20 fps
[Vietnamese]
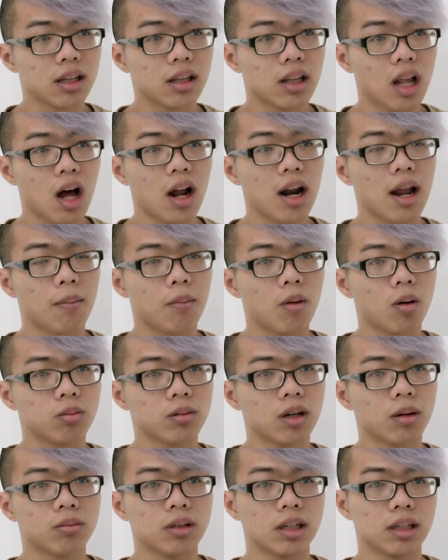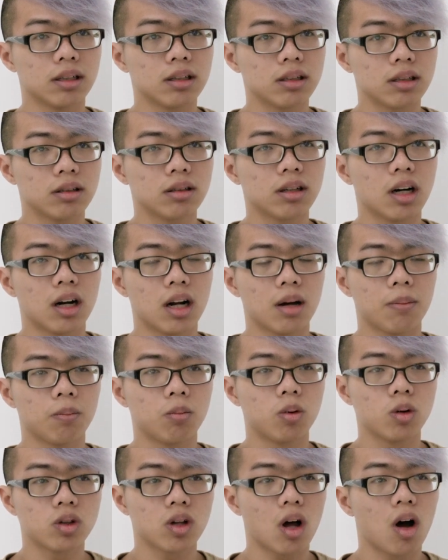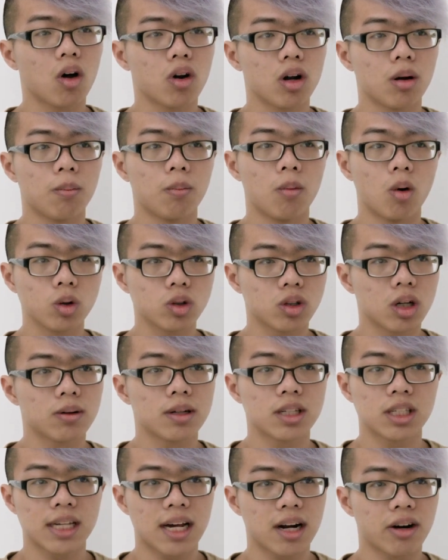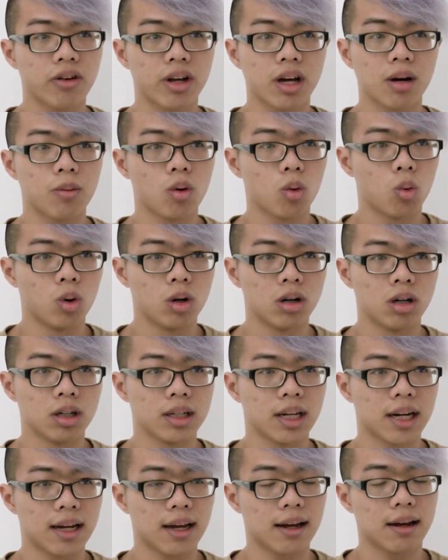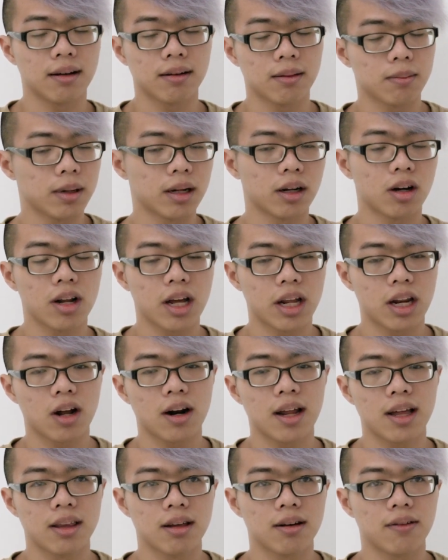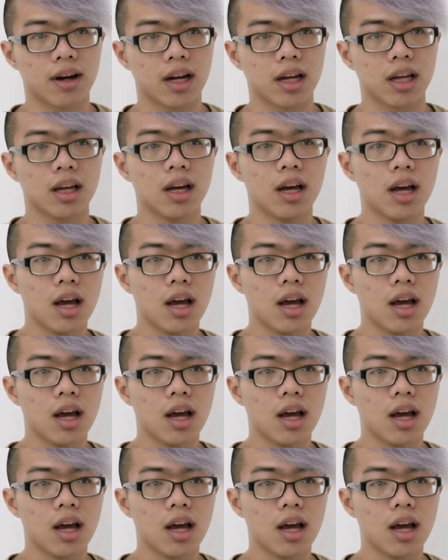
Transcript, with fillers: Nó là một trong những nước gọi là push on the most of the salary of the world, chẳng hạn, mình có thể nói là như vậy.